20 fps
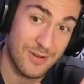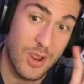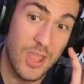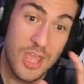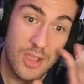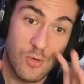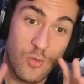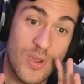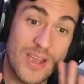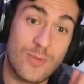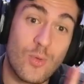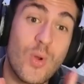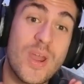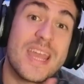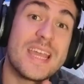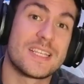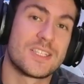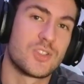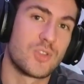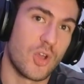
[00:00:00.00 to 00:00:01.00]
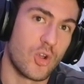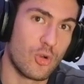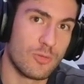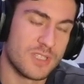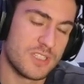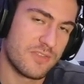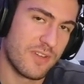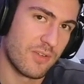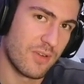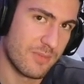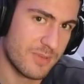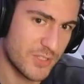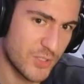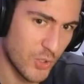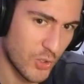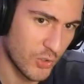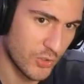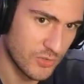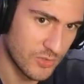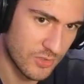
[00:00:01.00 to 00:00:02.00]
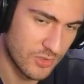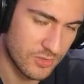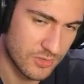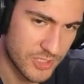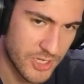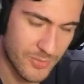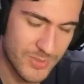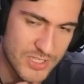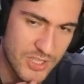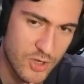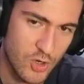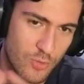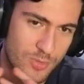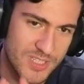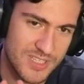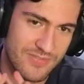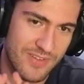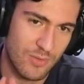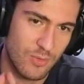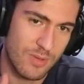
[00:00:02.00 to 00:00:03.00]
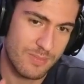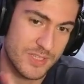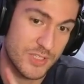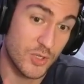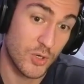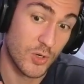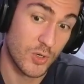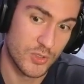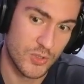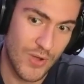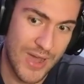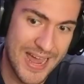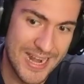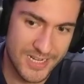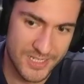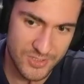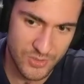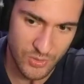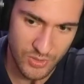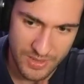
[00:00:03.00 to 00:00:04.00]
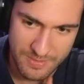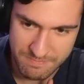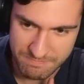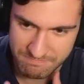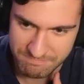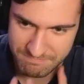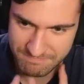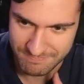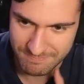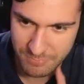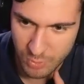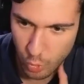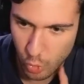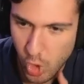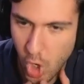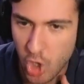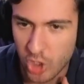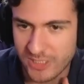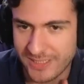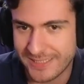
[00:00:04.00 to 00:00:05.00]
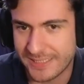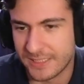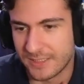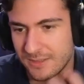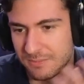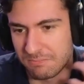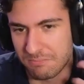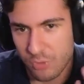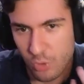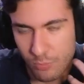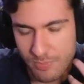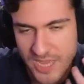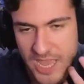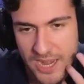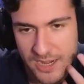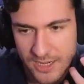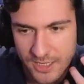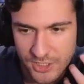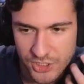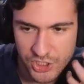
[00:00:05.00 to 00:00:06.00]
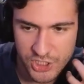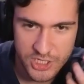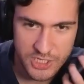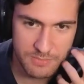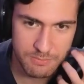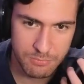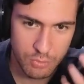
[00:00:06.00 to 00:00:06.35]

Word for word: Que questo è come si fa un episodio. Cioè, questo è come si fa un episodio. Altro che Blue Cock, Blue PNG, Blue